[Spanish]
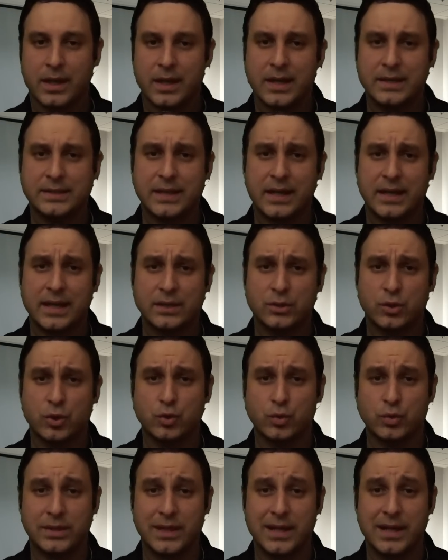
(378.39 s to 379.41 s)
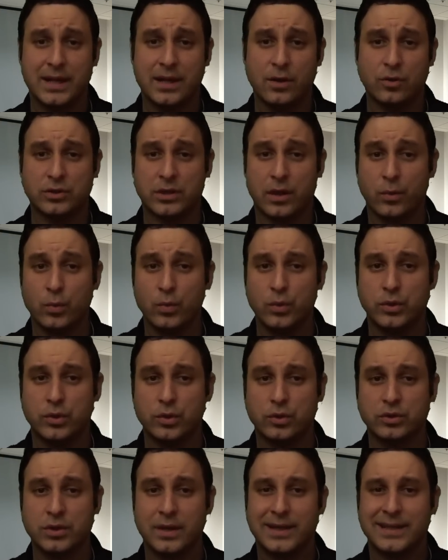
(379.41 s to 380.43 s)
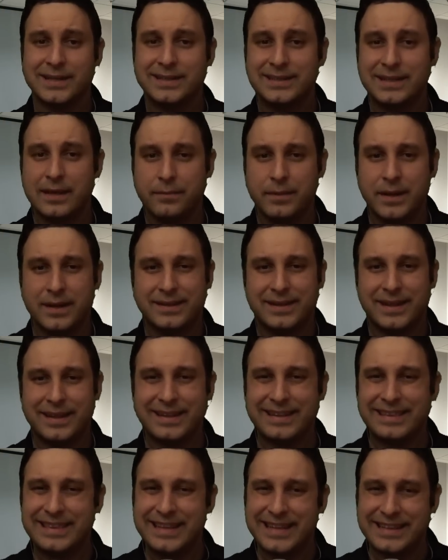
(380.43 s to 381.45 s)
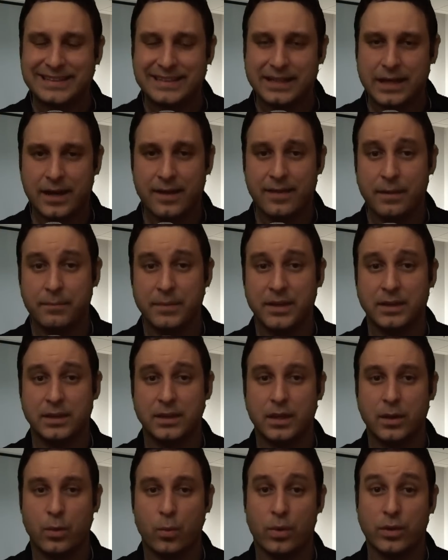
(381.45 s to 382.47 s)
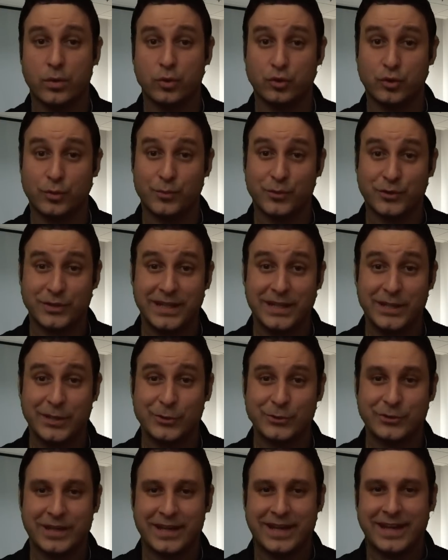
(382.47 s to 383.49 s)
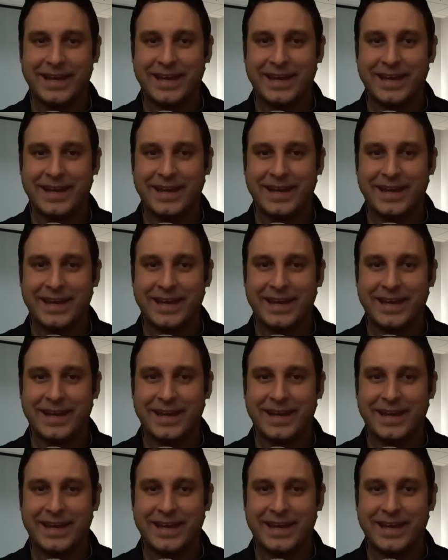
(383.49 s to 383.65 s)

Este gesto sutil en los adultos se advierte descaradamente cuando somos niños